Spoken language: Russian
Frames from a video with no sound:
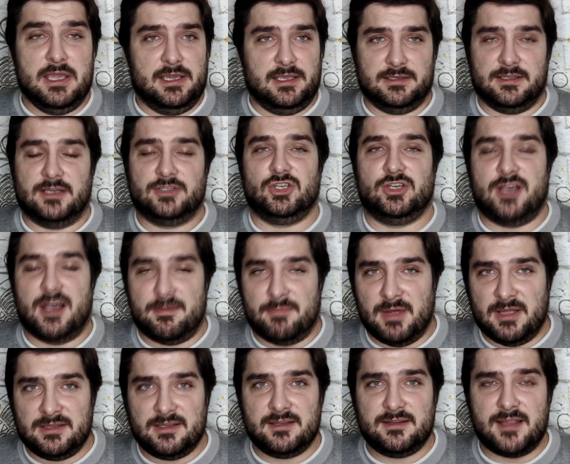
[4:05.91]
и наша
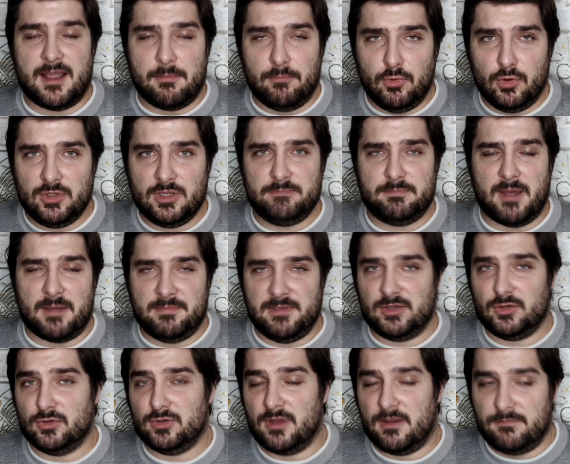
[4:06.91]
команда добудет победу